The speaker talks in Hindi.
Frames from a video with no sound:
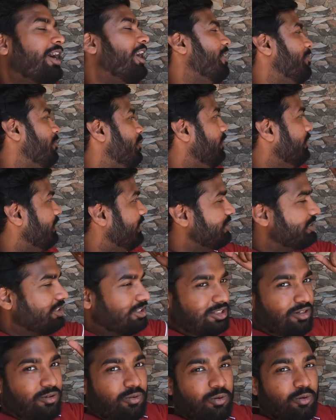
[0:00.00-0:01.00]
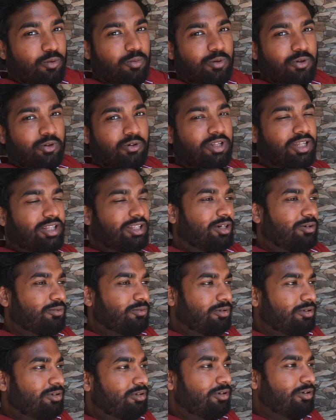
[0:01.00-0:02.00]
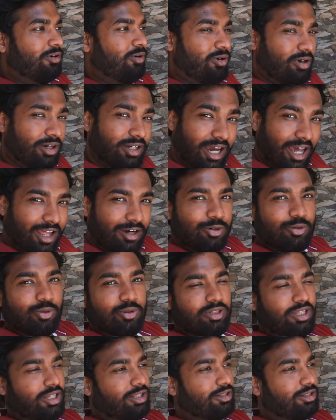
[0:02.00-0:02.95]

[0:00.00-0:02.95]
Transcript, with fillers: आपको अंदर चलता हूँ रूम टूर देता हूँ घर टूर